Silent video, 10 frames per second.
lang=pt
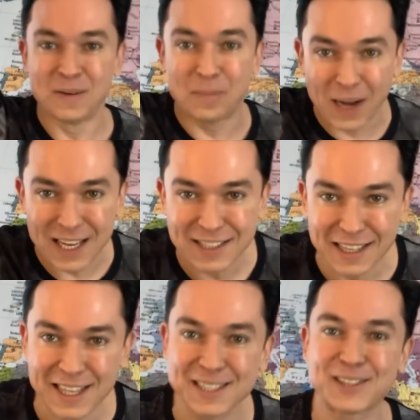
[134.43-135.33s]
presta
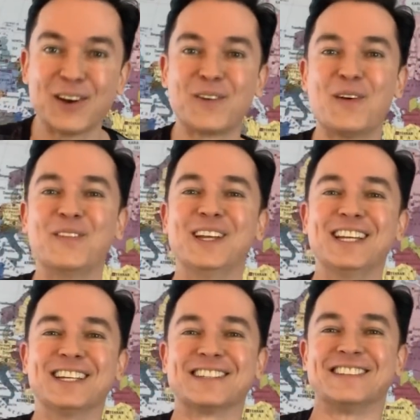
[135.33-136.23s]
atenção no meu
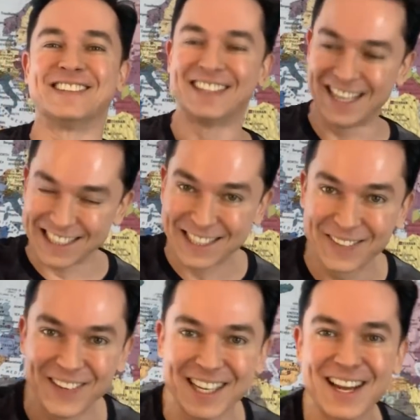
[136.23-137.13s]
menino, esse
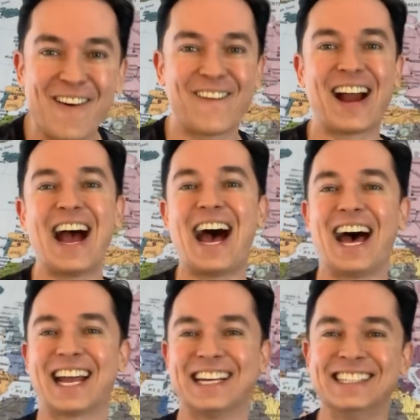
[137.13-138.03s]
menino é o
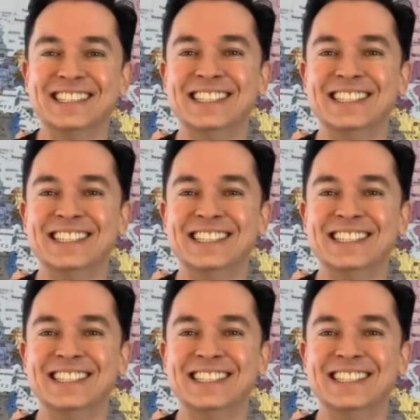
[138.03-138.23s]
cara.